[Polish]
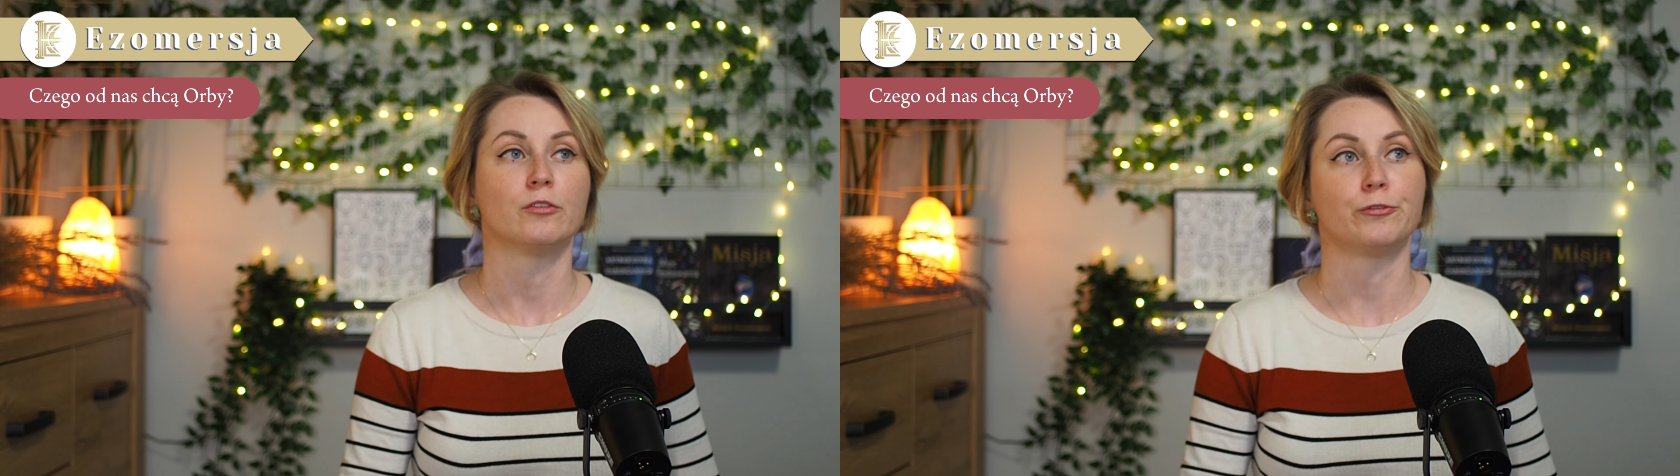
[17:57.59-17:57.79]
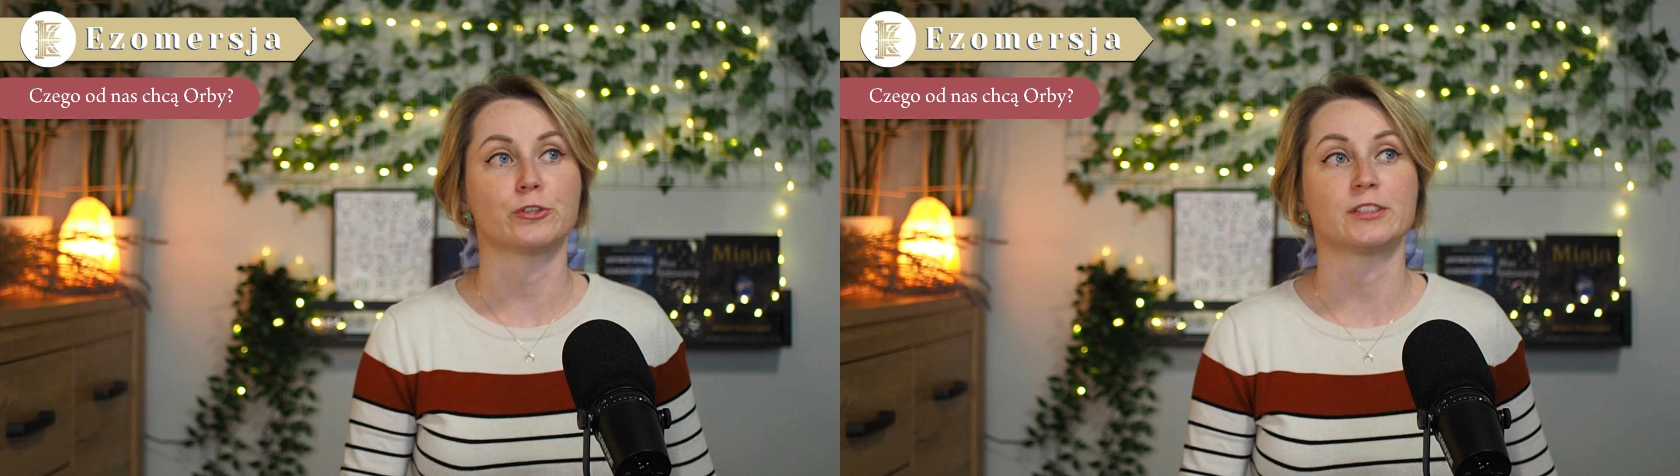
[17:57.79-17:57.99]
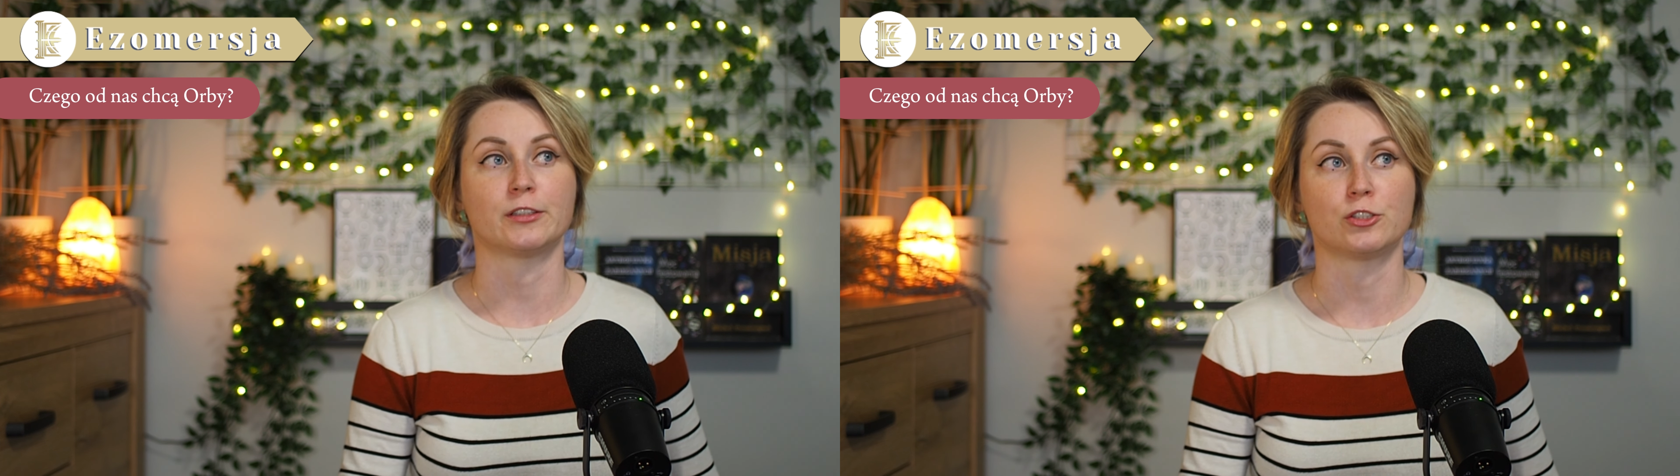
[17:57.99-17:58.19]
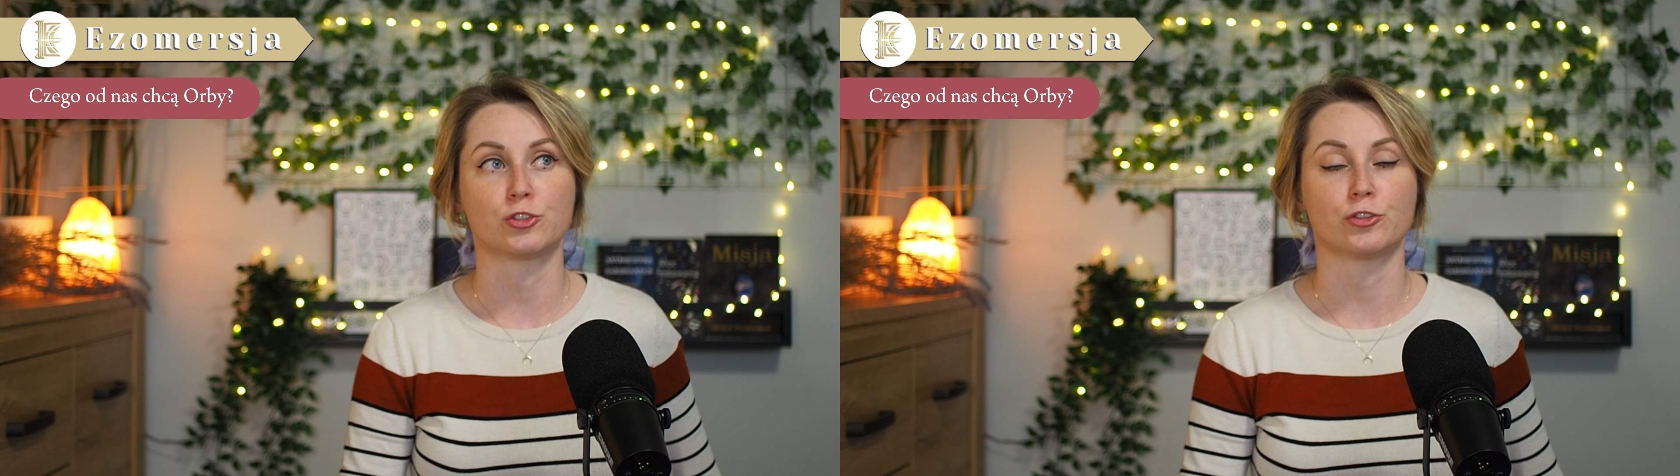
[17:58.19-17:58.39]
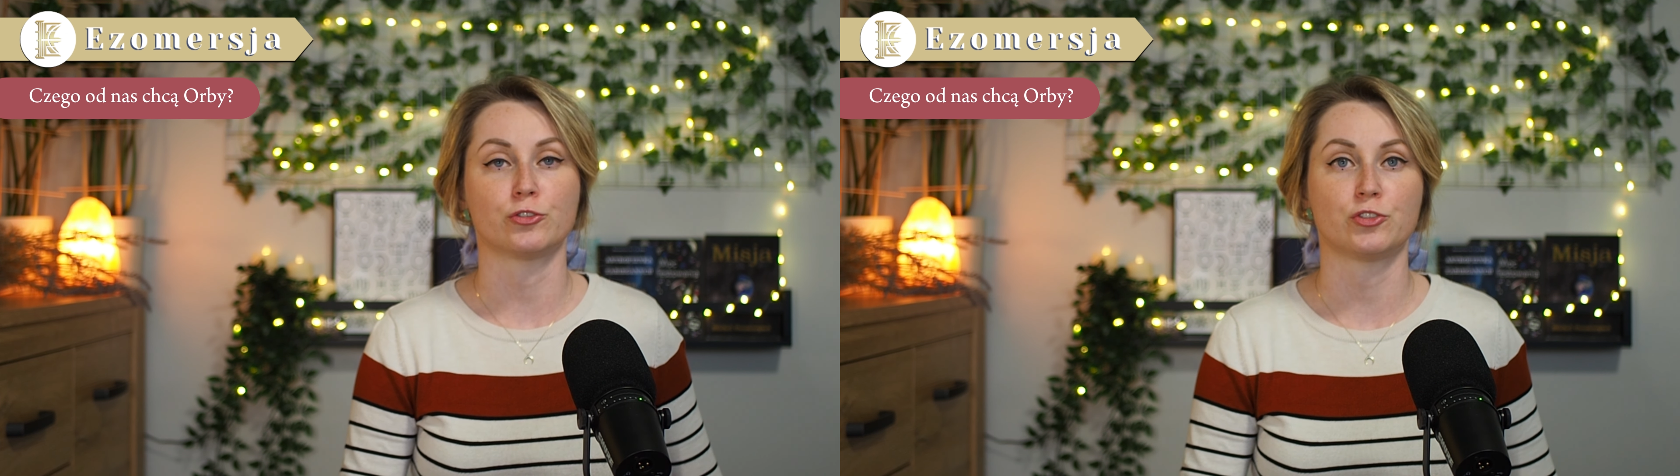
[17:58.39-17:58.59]
w
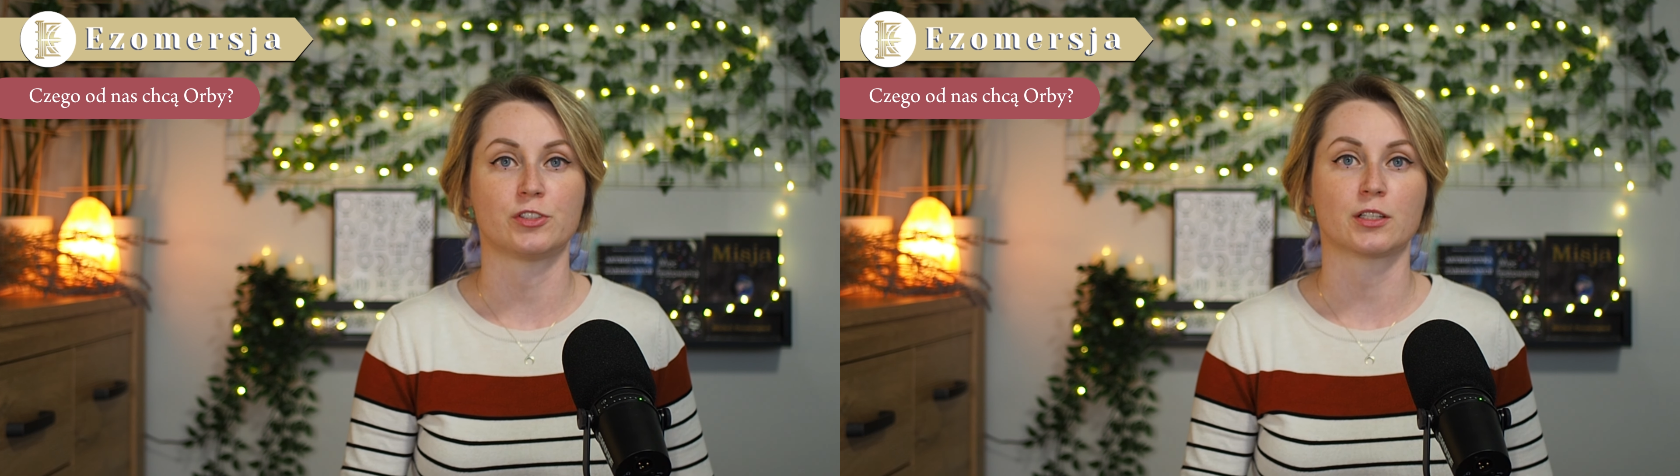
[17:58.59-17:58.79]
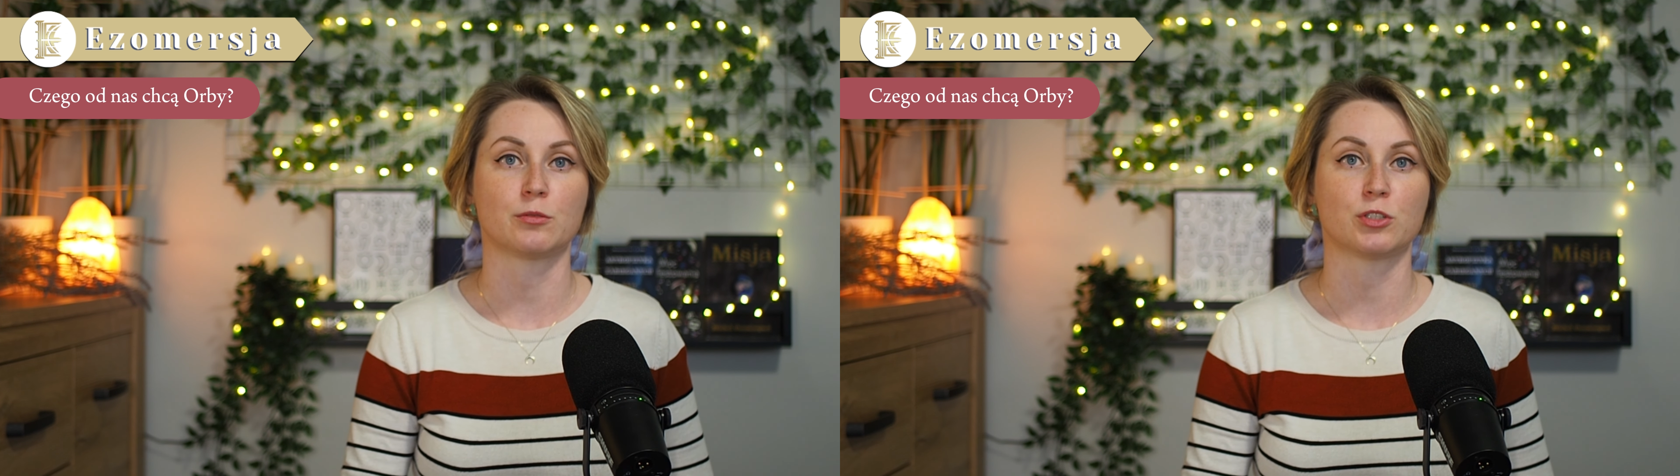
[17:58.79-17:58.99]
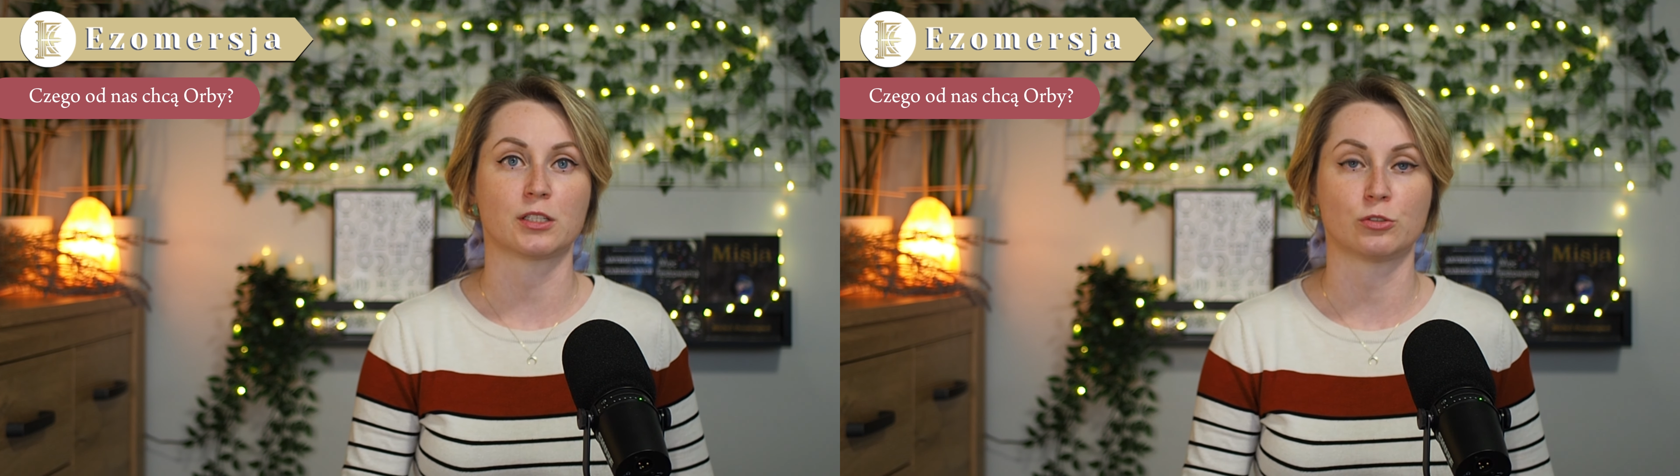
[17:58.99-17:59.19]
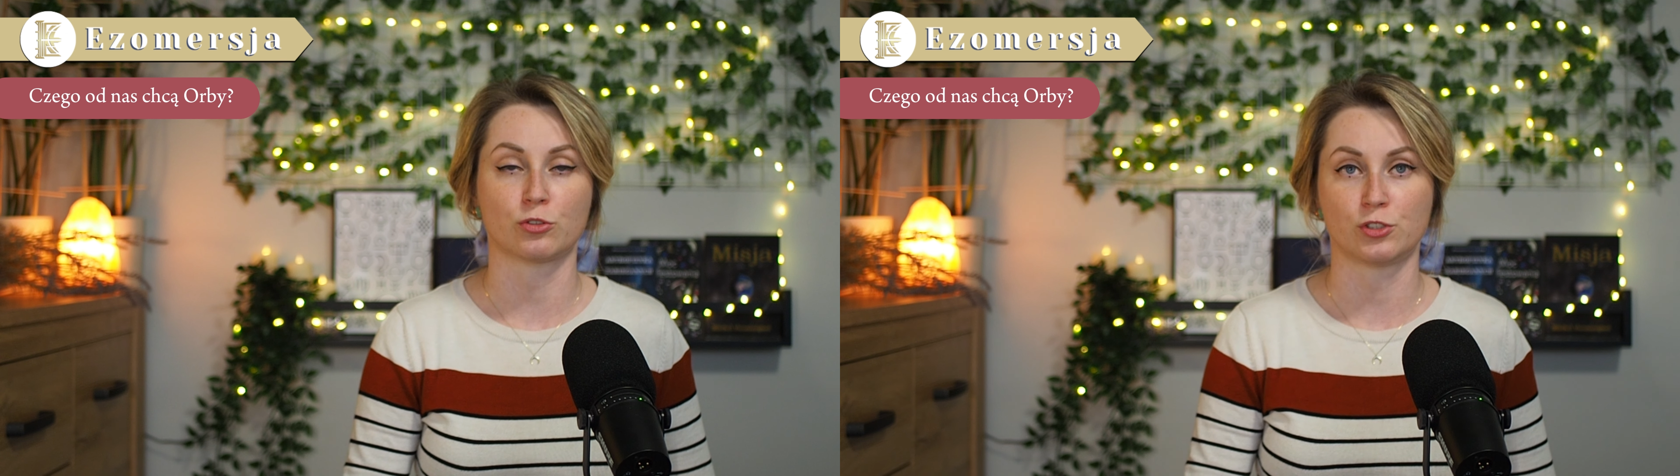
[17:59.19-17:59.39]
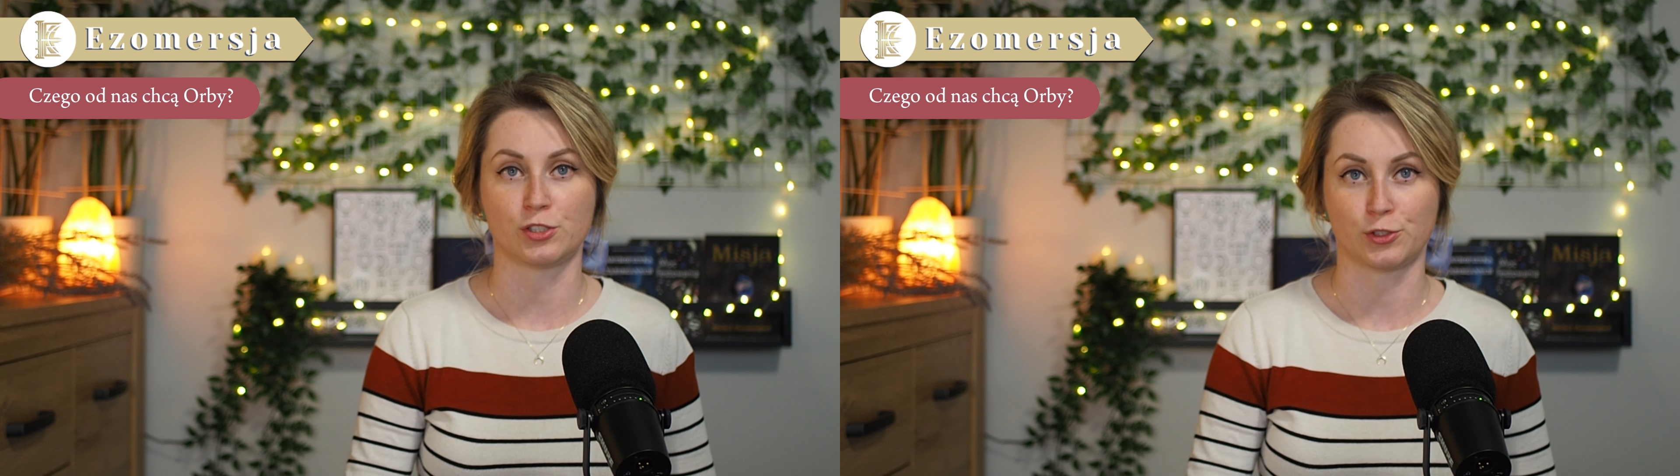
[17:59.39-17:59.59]
ostateczności z jakimś
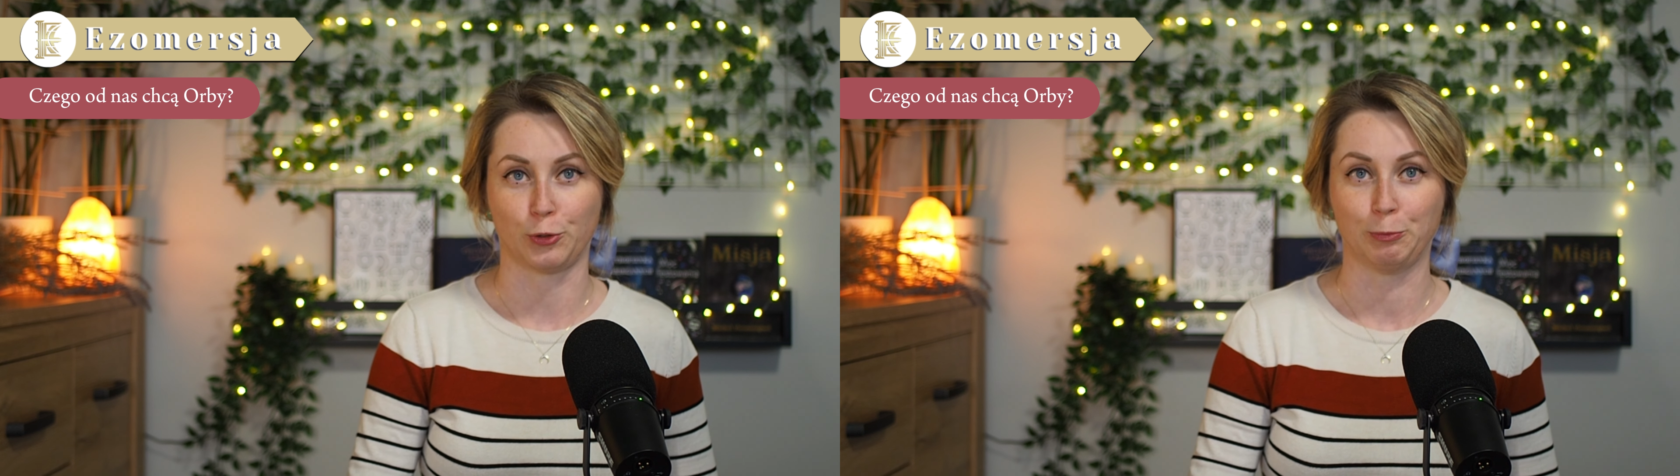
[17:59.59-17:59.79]
egzorcystą,